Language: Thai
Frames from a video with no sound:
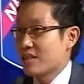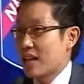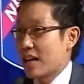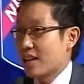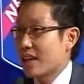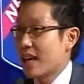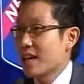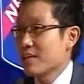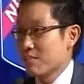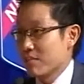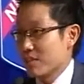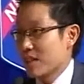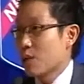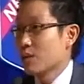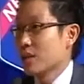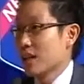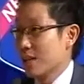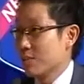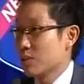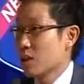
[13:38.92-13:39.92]
อยากเล่น
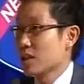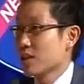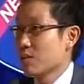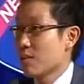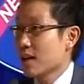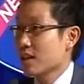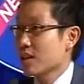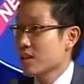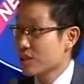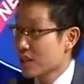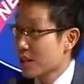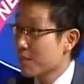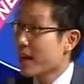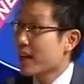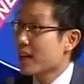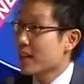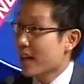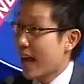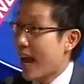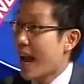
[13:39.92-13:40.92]
เท่าเดิมก็คือว่าก็ซื้อไป
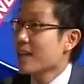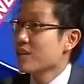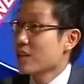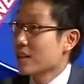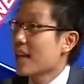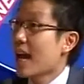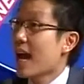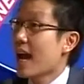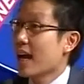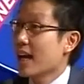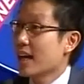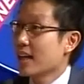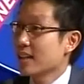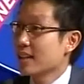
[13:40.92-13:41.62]
5สัญญา